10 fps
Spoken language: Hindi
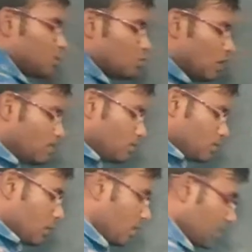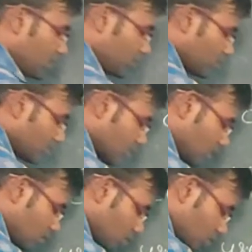तो अब सॉरी
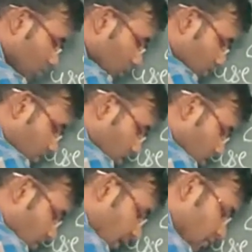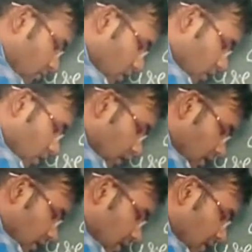सॉरी सॉरी सॉरी बहुत बड़ा सॉरी
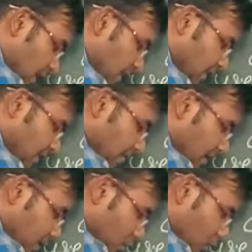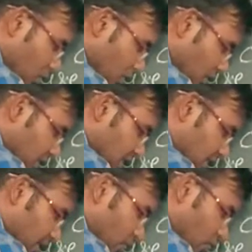साइन थीटा बाई टू और कॉस
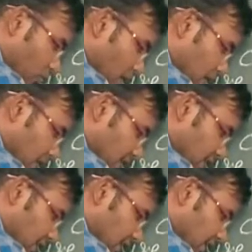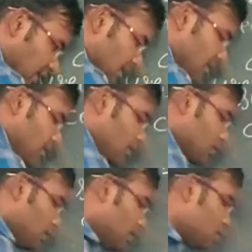थीटा बाई टू हुआ करता था
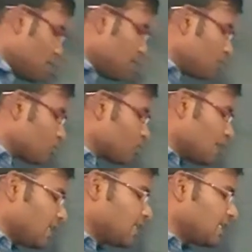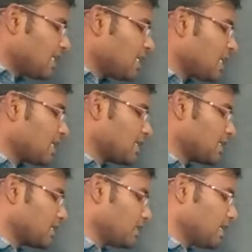तब जो है हम इसको साइन थीटा लिखा
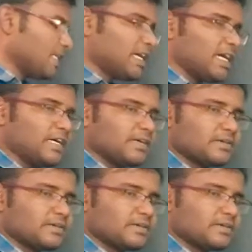करते थे याद है